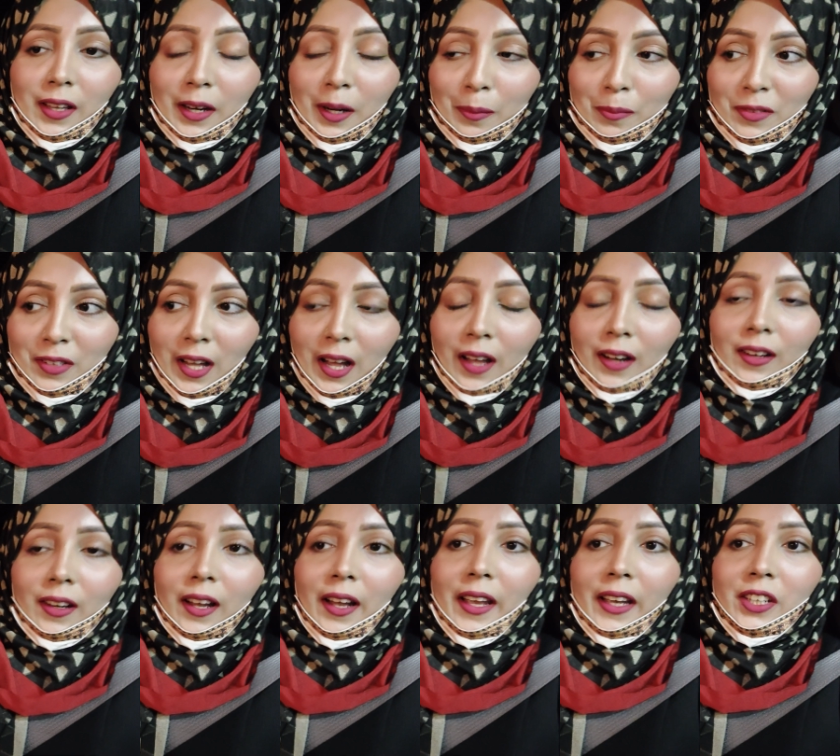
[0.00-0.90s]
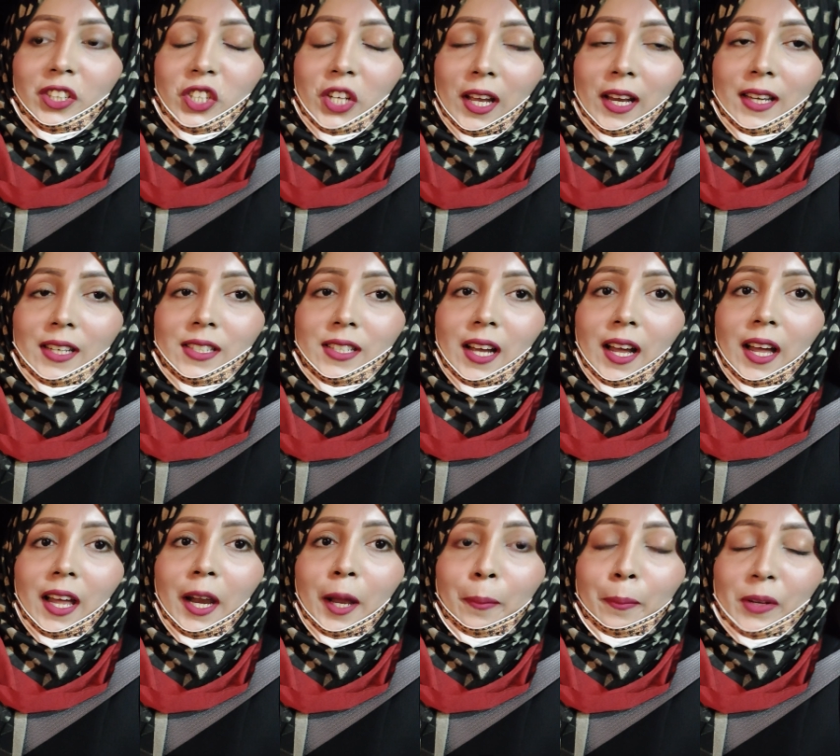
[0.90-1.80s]
रमज़ान का एक चैलेंज आ
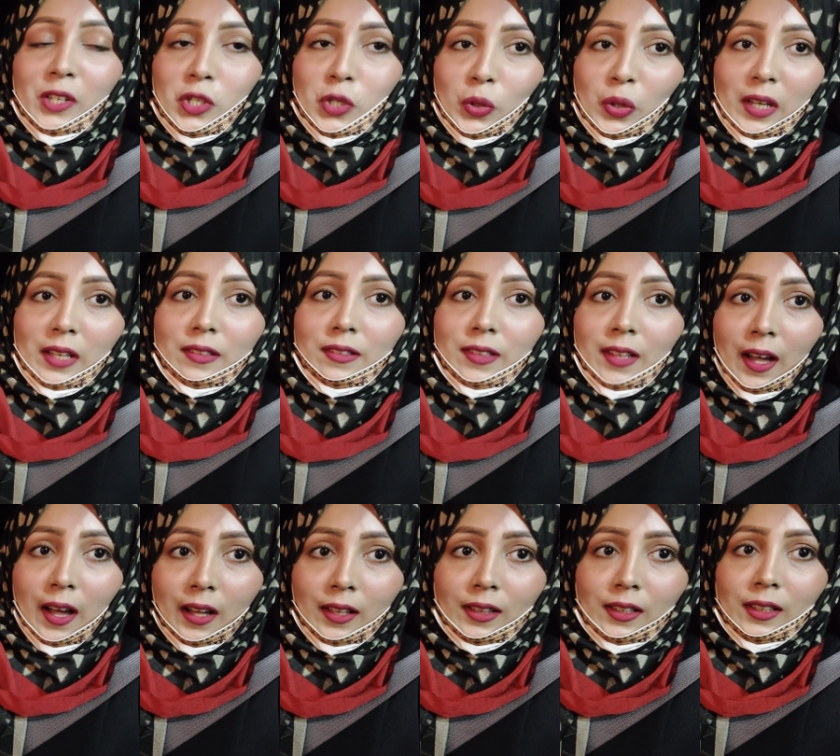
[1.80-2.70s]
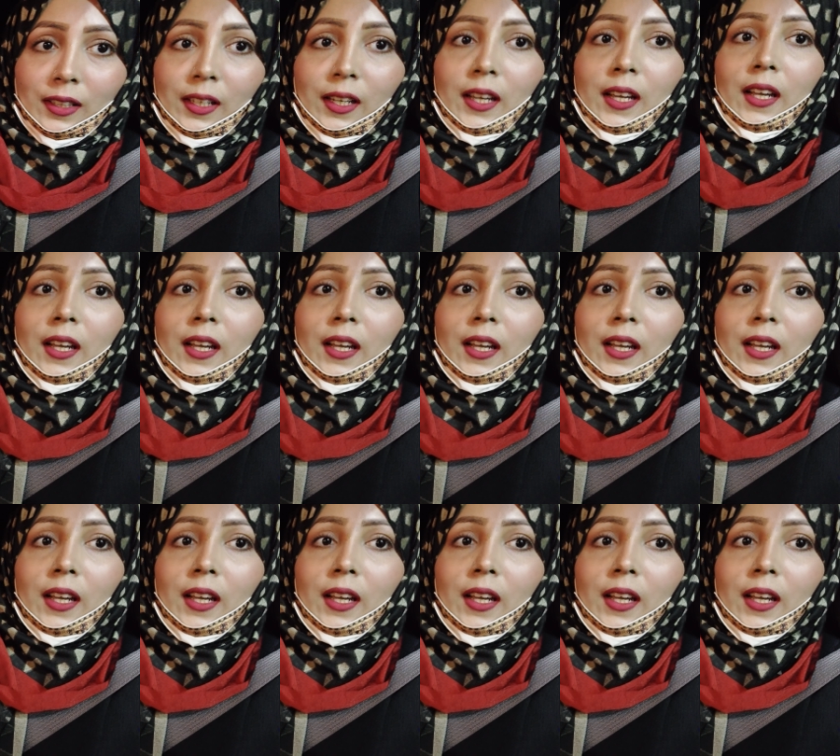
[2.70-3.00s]
रहा है बच्चों के साथ